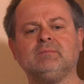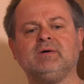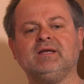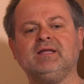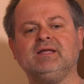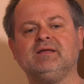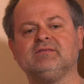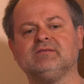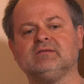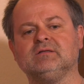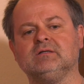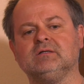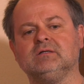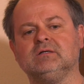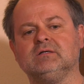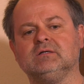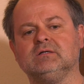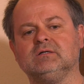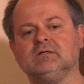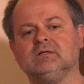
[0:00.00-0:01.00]
meinen ersten
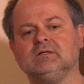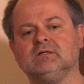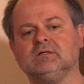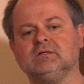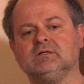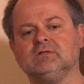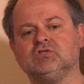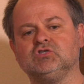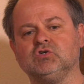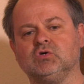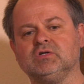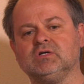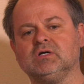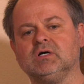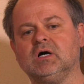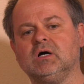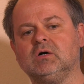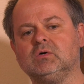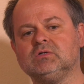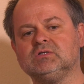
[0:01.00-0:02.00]
äh, Joint
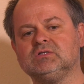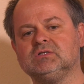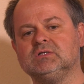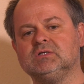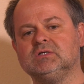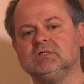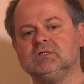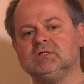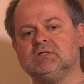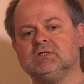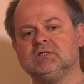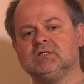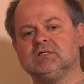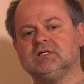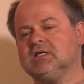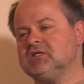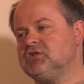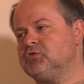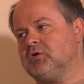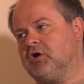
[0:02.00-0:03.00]
geraucht.
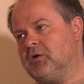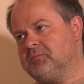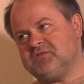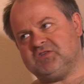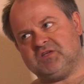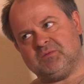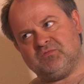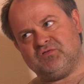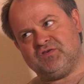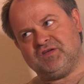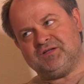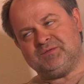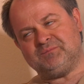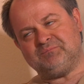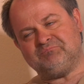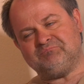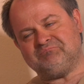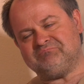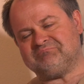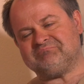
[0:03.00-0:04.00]
Kann ich überhaupt nicht
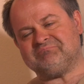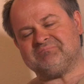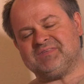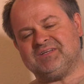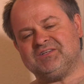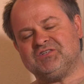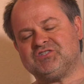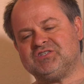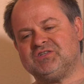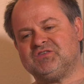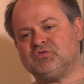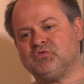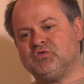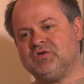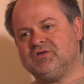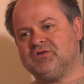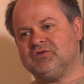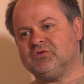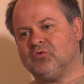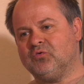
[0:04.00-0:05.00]
empfehlen. Eine
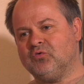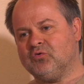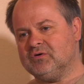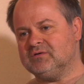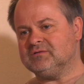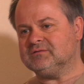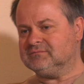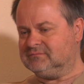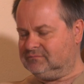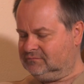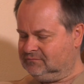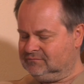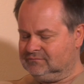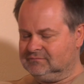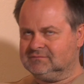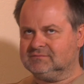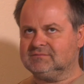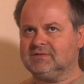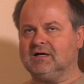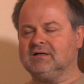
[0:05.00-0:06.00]
schizoide Droge.
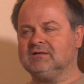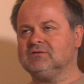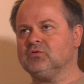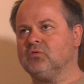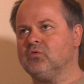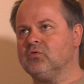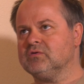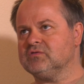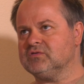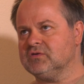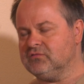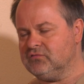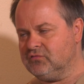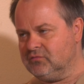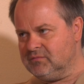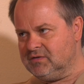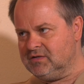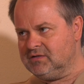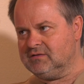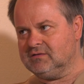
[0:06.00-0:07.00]
Alle Drogen sind für
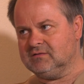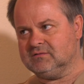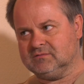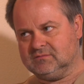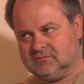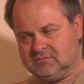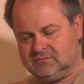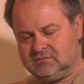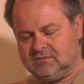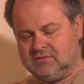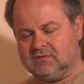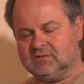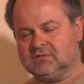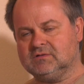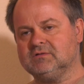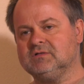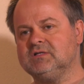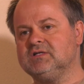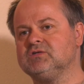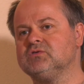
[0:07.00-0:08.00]
mich
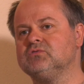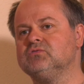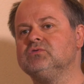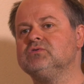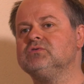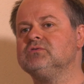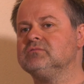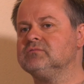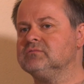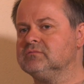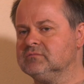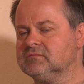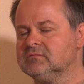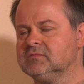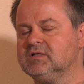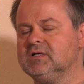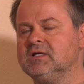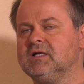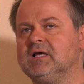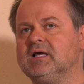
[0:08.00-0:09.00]
nicht gut.
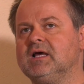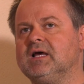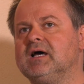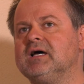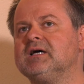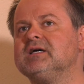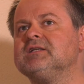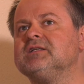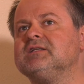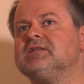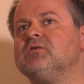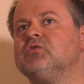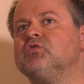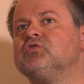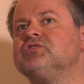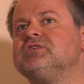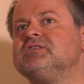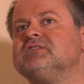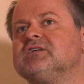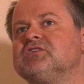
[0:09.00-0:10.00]

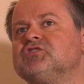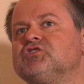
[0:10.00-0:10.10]
Und dieser